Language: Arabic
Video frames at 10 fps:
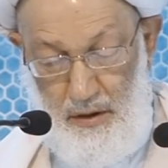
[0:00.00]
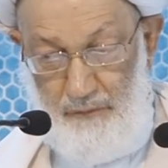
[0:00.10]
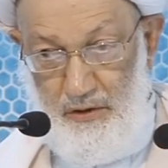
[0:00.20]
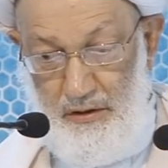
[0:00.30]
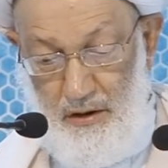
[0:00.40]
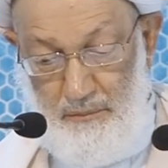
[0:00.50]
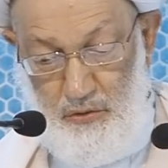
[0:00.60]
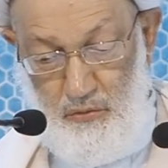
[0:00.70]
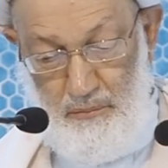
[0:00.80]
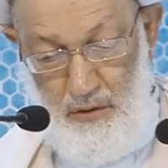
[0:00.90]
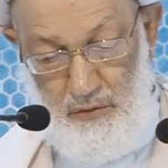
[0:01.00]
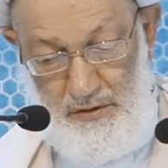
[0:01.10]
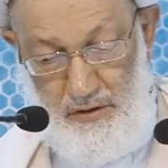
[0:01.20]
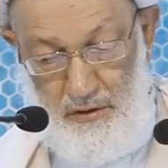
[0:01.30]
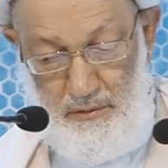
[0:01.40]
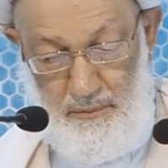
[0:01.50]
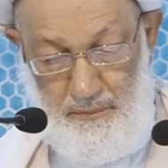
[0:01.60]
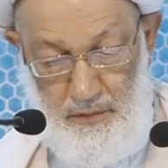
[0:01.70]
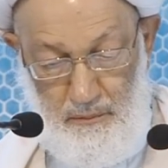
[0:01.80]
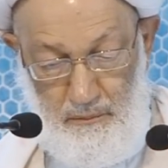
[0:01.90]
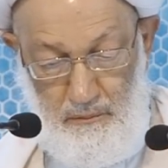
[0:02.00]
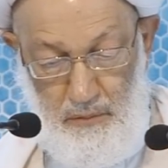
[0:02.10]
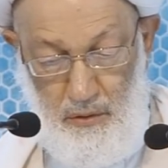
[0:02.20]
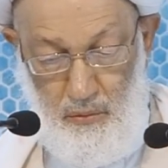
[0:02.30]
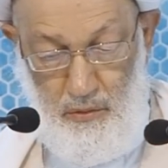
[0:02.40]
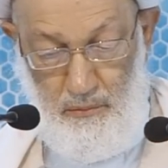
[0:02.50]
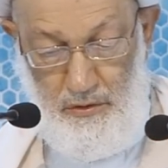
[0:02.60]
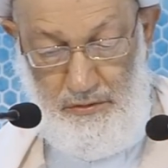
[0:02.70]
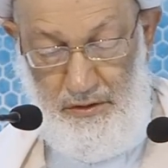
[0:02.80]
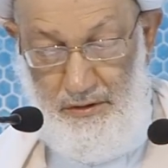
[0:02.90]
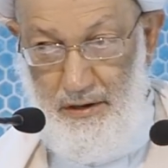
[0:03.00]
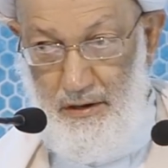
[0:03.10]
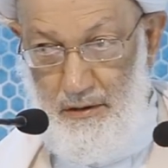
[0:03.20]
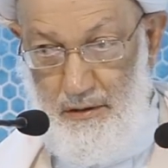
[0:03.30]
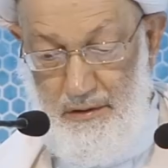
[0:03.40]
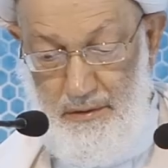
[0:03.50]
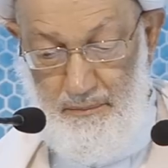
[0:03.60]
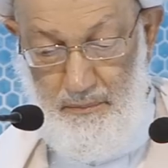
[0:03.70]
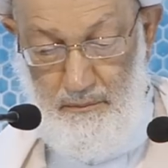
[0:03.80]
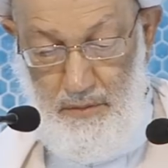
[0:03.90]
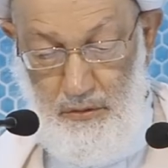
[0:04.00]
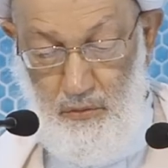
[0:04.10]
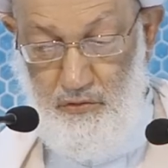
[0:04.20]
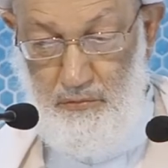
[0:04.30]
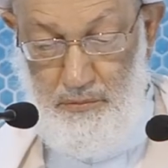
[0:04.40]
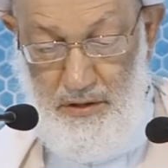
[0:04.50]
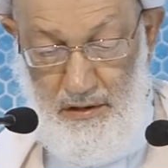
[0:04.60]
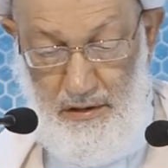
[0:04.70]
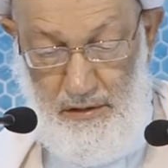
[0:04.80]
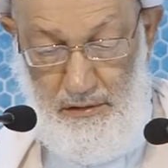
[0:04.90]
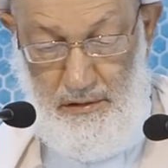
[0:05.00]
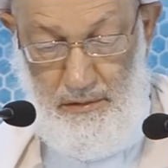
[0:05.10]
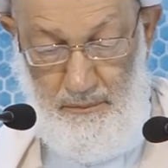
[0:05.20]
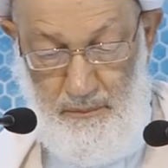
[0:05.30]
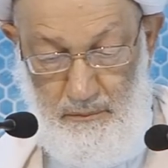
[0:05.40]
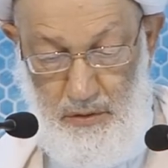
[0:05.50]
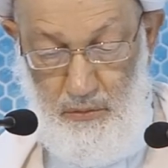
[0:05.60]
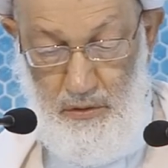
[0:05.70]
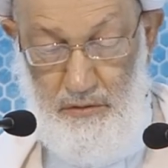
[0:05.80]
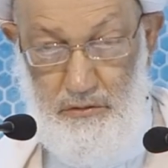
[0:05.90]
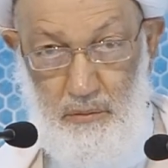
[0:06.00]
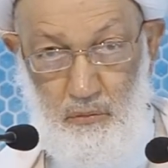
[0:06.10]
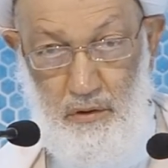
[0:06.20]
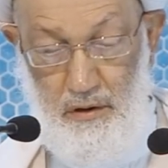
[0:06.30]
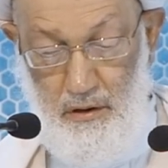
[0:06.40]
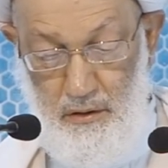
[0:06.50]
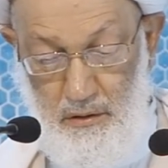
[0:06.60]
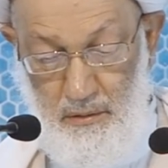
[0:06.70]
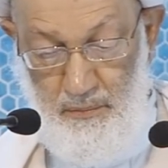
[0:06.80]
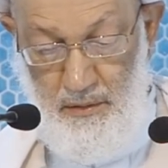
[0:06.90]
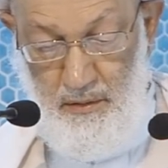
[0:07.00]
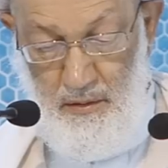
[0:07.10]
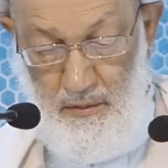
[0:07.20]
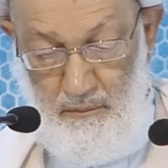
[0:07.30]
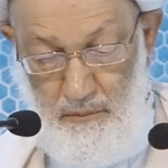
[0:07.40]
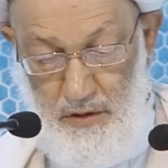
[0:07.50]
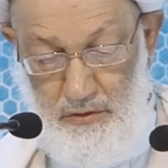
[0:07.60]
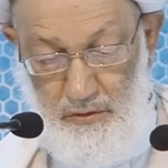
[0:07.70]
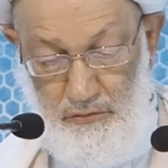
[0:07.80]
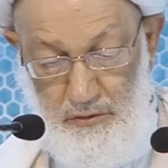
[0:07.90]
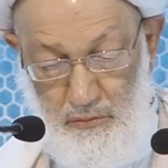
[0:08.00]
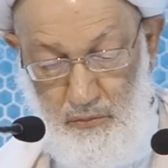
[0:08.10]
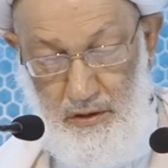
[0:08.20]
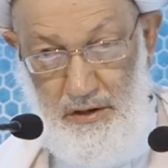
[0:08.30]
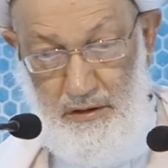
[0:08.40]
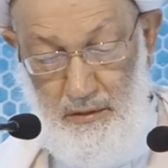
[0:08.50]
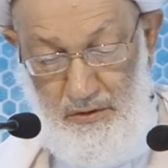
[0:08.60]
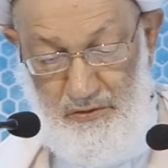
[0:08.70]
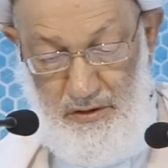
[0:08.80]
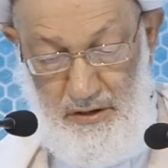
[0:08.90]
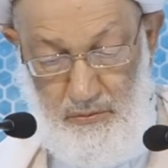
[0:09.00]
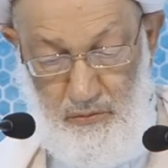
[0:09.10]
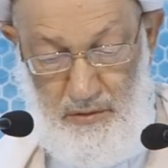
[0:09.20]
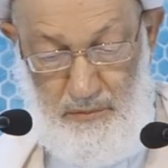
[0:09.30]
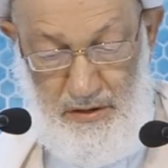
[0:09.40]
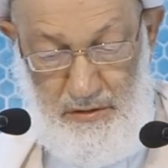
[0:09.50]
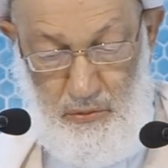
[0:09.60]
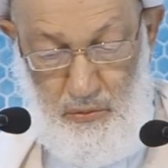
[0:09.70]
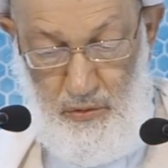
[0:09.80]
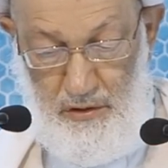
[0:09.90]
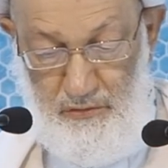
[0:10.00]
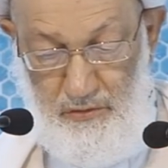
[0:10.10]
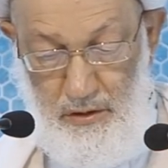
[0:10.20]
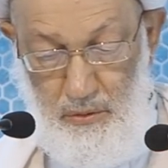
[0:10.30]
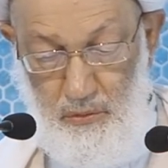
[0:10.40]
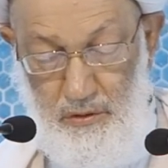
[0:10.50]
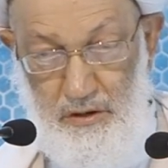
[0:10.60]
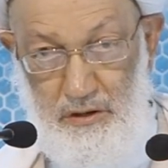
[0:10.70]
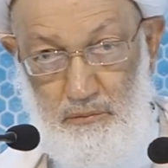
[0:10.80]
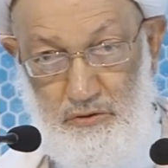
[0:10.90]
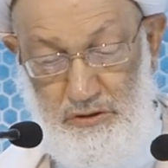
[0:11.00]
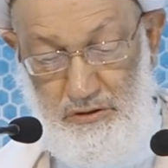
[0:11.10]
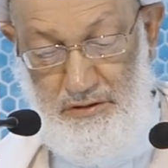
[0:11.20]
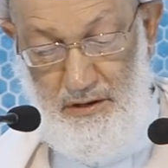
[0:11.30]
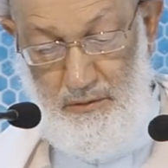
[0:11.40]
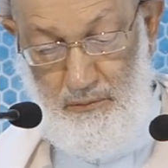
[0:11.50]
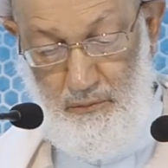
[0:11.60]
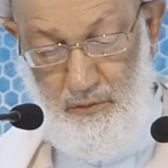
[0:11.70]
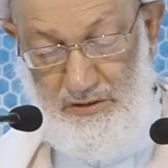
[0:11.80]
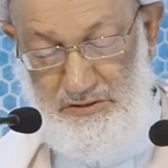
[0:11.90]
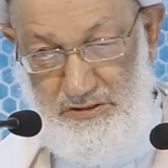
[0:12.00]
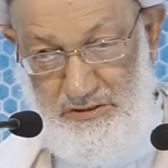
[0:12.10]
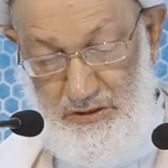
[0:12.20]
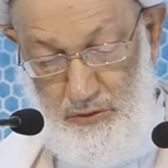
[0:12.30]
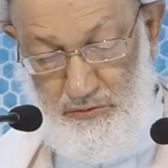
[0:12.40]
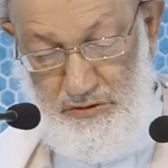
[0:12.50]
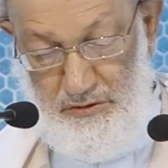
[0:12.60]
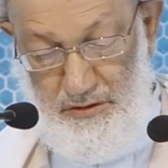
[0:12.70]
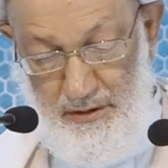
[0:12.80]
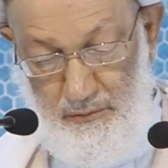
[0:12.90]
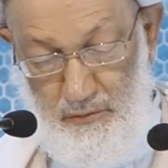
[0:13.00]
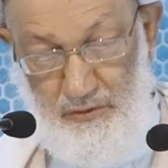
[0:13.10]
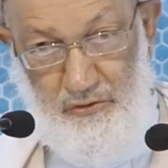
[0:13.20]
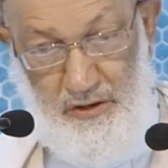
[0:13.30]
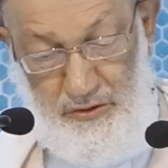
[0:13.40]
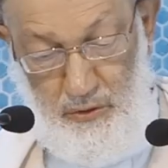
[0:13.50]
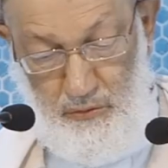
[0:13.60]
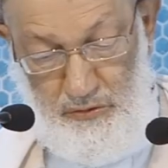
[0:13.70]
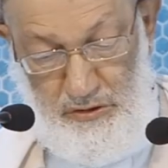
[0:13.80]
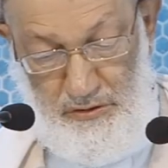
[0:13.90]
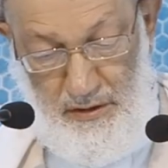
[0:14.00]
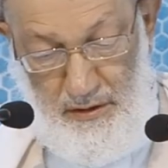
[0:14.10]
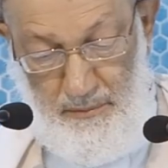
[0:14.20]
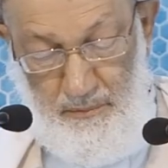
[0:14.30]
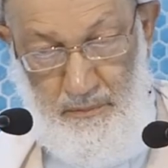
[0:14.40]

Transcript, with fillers: ما فيه رحمة بالوطن ما هو مقتضى العقل ما يلزم به العدل ما يحتمه الحق ما تضطر إليه مصلحة البلد هو الإصلاح القريب جدا والجدي جدا والصادق جدا